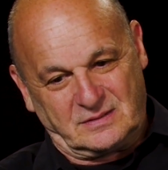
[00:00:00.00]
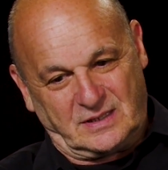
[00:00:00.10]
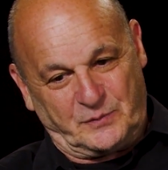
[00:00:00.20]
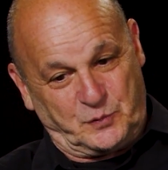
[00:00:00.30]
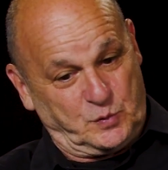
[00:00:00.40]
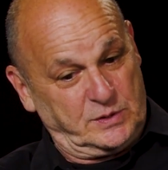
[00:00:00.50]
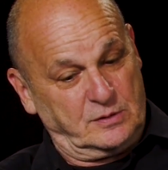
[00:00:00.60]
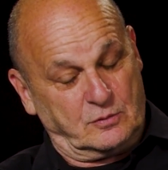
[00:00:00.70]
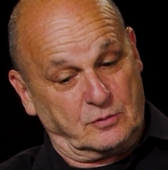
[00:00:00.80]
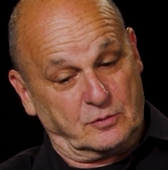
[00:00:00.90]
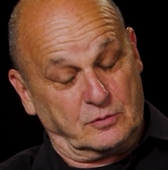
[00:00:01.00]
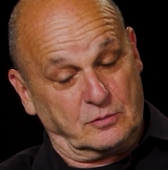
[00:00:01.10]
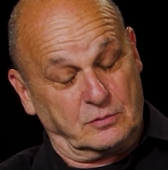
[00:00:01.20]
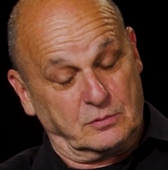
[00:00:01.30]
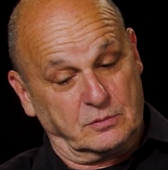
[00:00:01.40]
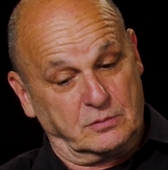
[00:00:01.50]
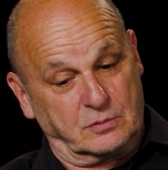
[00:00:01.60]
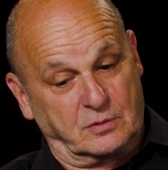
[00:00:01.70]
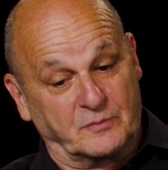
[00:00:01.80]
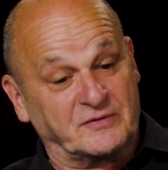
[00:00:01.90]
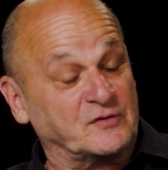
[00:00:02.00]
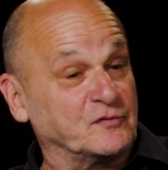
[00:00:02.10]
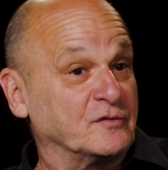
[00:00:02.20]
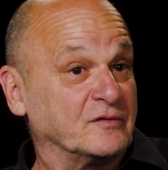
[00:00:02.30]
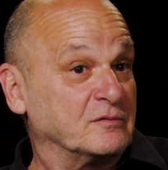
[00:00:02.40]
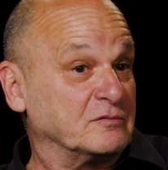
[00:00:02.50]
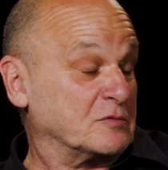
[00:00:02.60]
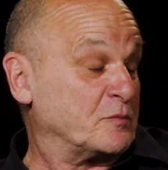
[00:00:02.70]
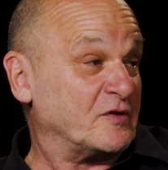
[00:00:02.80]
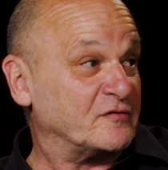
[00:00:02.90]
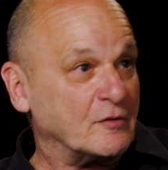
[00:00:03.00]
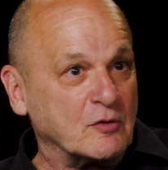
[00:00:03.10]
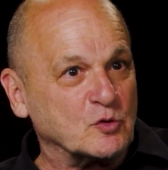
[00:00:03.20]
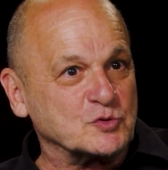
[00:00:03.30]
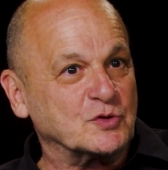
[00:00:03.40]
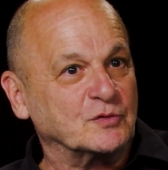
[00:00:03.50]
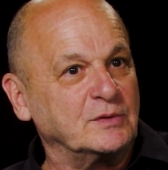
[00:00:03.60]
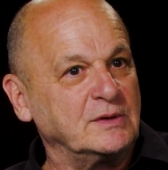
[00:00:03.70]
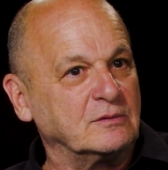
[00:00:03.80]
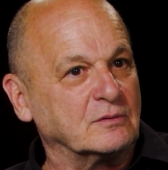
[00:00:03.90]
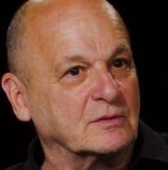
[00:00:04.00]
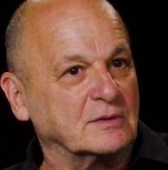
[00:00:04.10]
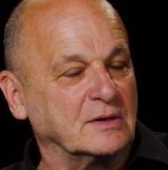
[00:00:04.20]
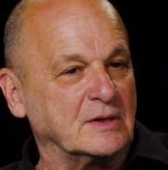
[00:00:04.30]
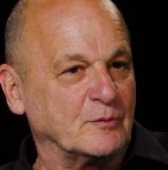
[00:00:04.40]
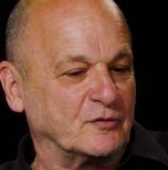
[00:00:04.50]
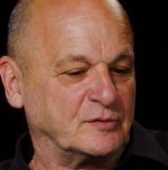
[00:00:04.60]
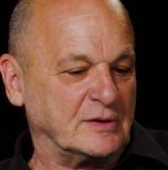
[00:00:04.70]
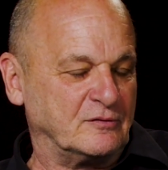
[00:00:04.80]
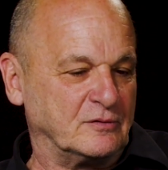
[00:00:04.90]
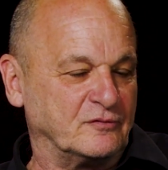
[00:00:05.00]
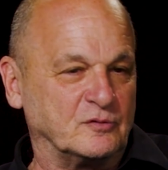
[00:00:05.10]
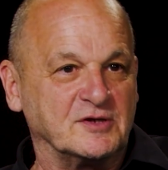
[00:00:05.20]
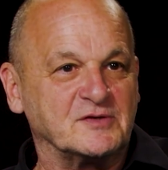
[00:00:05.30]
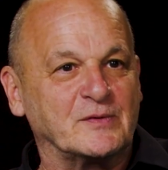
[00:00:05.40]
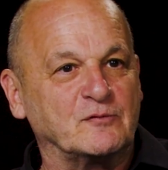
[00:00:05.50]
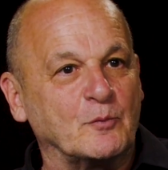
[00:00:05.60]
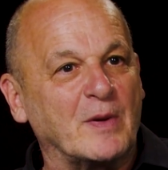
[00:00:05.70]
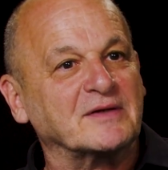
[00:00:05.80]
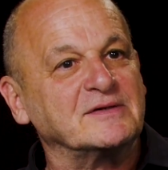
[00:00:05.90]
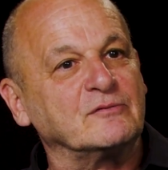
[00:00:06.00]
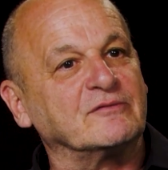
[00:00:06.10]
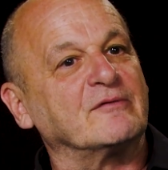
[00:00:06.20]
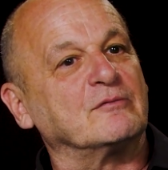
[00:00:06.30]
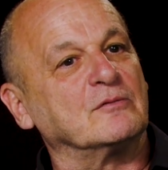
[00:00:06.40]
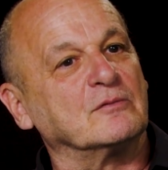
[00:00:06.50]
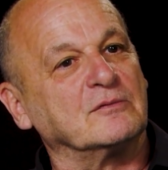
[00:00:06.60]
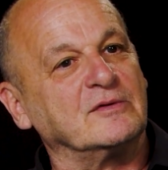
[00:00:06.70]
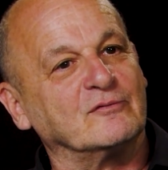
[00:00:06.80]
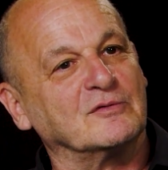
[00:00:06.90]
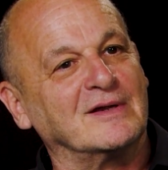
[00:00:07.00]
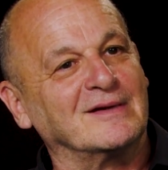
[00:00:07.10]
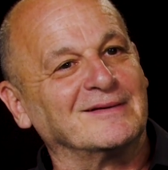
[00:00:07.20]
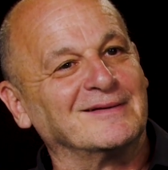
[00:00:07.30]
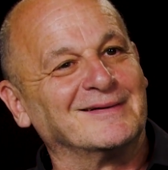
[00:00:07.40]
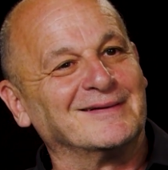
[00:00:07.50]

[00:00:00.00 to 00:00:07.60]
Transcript: Et puis, le, comme, ça se fait, encore aujourd'hui, donc les, mensuels font une espèce de partie, vous savez, au niveau de la,